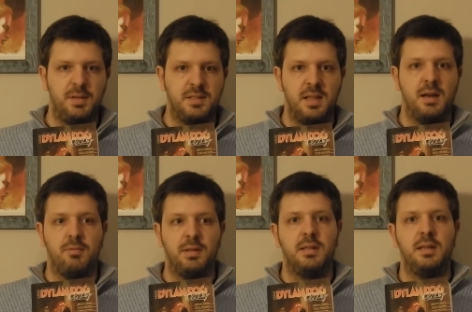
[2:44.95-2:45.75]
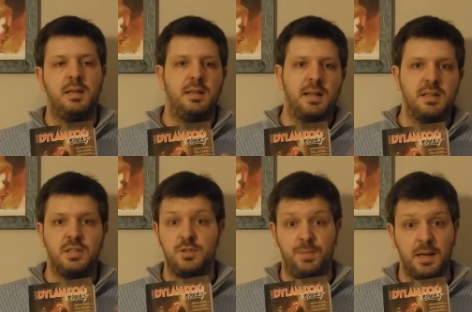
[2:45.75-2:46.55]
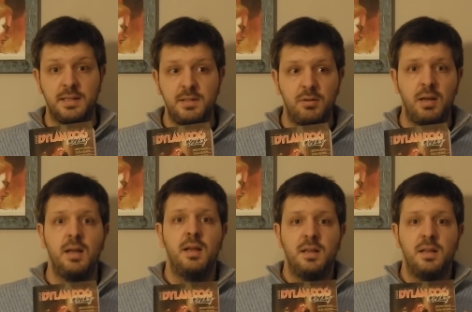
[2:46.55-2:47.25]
Mistero, quindi di indagine e spiegazione,